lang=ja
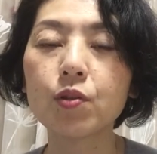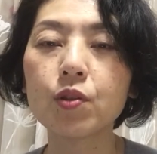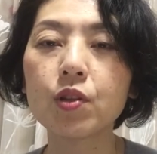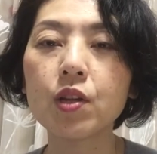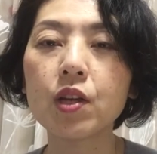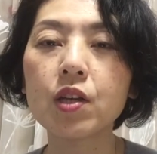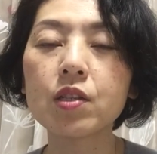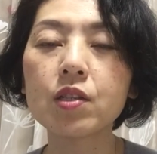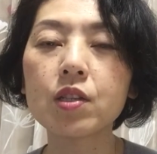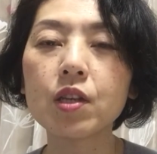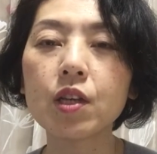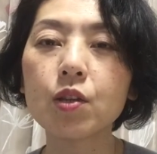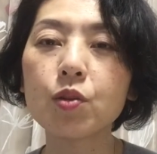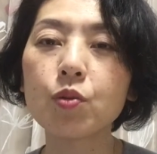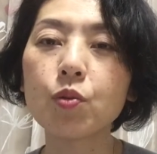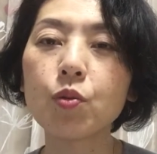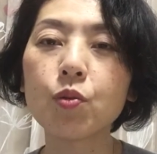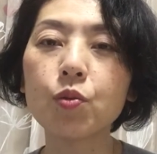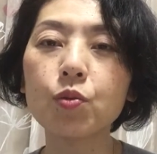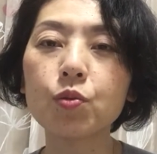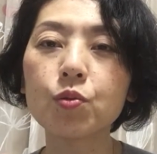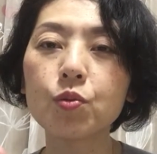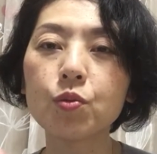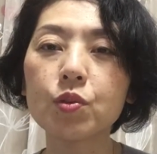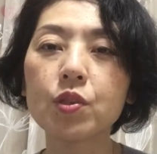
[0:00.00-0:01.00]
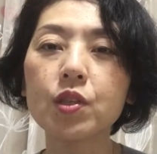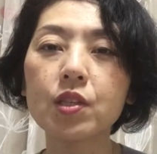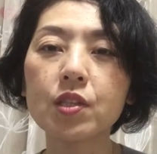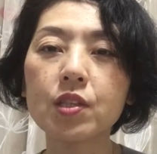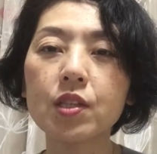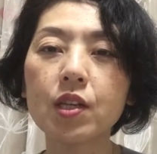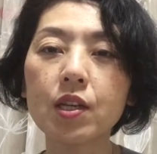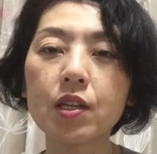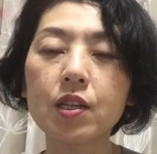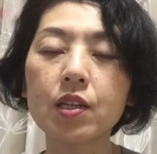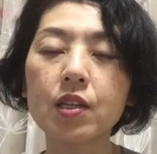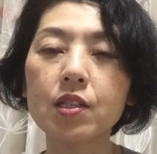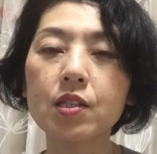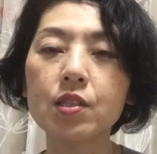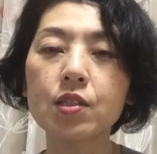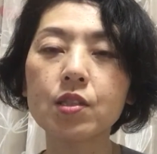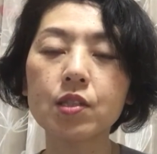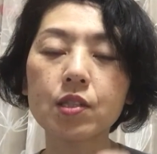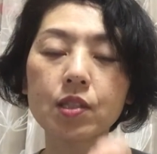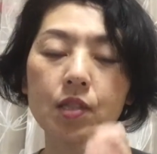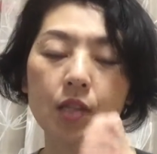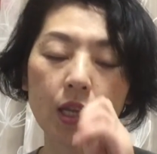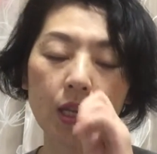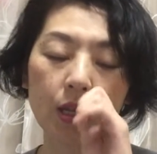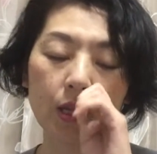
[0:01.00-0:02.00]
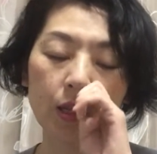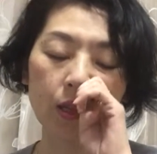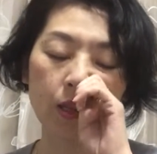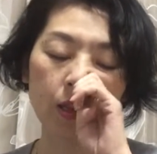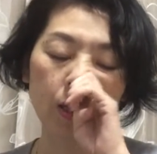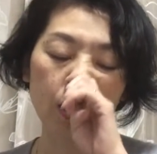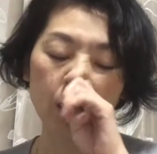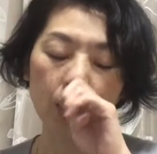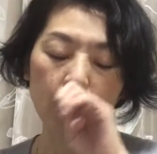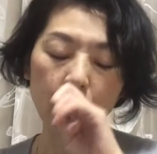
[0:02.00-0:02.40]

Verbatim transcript: 男性と本当に接近して